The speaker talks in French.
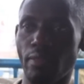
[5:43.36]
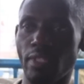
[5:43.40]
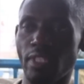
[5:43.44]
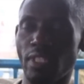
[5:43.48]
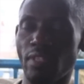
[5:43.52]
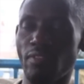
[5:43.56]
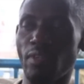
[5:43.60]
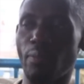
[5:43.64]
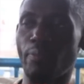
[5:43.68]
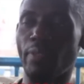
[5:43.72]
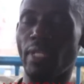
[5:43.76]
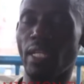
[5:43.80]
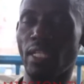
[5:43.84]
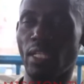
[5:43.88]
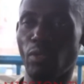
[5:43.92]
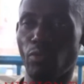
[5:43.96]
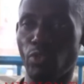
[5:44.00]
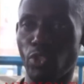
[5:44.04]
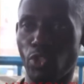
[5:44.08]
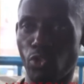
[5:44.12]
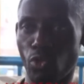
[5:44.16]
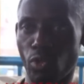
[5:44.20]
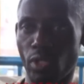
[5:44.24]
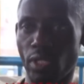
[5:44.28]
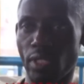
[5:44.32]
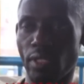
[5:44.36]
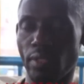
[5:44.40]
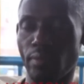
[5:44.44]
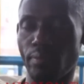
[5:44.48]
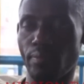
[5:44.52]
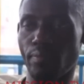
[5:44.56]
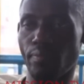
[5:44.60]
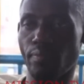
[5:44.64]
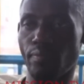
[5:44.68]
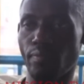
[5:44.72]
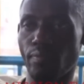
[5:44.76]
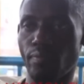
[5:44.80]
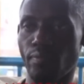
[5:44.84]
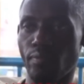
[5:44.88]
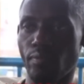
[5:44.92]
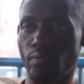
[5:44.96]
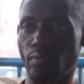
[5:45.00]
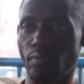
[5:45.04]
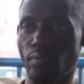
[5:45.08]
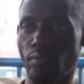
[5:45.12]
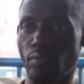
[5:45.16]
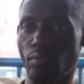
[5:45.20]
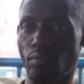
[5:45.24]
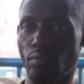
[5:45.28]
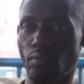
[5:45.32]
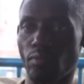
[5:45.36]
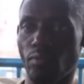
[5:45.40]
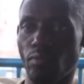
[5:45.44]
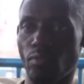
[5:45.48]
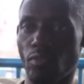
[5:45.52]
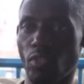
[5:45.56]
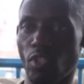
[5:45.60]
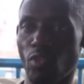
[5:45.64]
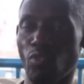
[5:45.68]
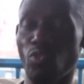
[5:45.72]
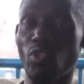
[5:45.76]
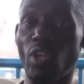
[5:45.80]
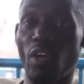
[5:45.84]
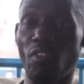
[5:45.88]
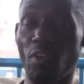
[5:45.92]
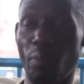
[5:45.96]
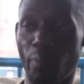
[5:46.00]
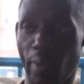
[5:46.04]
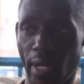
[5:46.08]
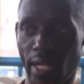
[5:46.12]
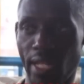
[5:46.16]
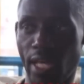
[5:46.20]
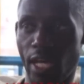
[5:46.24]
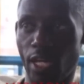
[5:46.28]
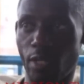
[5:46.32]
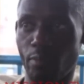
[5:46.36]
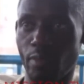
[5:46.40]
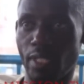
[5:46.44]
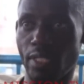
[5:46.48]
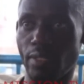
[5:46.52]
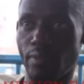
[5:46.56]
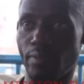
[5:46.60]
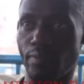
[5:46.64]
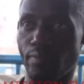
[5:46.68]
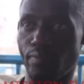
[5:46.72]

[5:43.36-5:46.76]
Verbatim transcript: je vais peut-être vous choquer vous n'avez pas d'armée